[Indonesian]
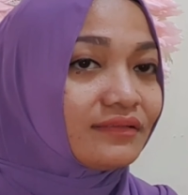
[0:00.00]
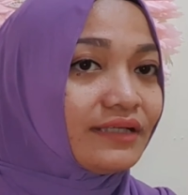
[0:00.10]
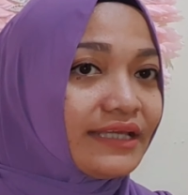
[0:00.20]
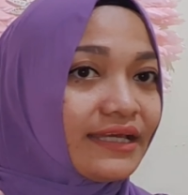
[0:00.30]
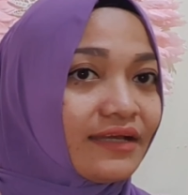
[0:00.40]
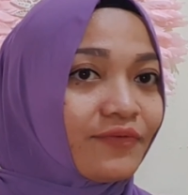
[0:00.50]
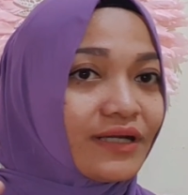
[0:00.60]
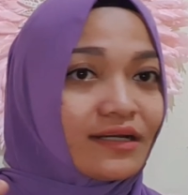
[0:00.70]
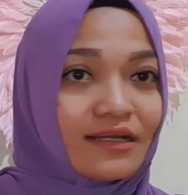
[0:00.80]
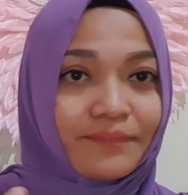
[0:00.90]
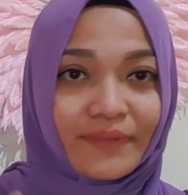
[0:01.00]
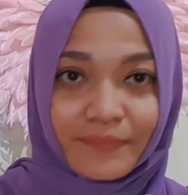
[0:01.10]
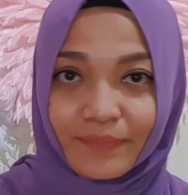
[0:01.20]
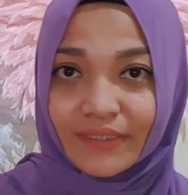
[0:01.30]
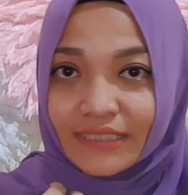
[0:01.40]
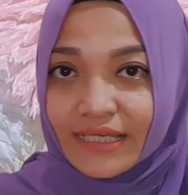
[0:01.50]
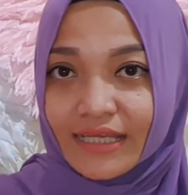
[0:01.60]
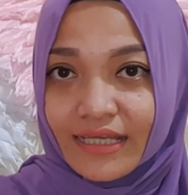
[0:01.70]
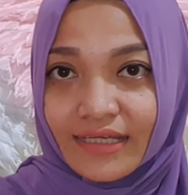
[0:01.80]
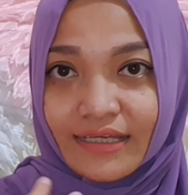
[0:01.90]
dia warna purple-nya
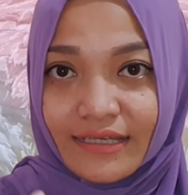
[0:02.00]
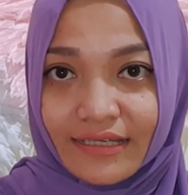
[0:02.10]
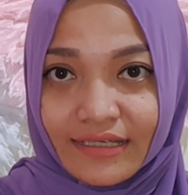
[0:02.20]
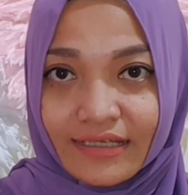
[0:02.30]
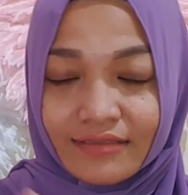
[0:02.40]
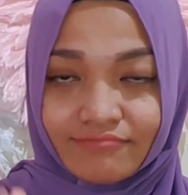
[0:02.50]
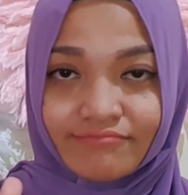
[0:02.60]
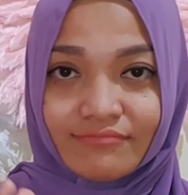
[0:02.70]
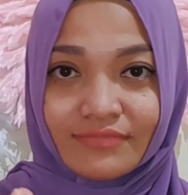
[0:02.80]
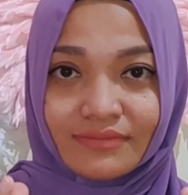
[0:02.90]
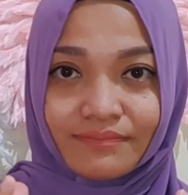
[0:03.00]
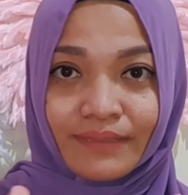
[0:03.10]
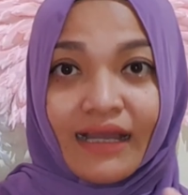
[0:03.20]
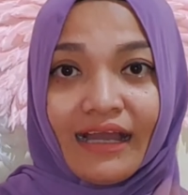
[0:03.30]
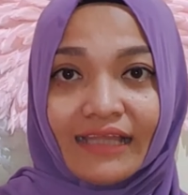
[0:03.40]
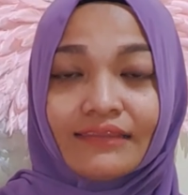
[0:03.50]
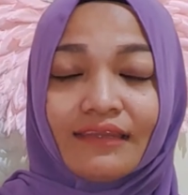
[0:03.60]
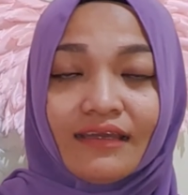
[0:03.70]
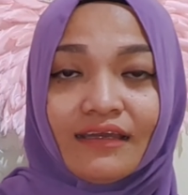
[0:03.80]
agak pekat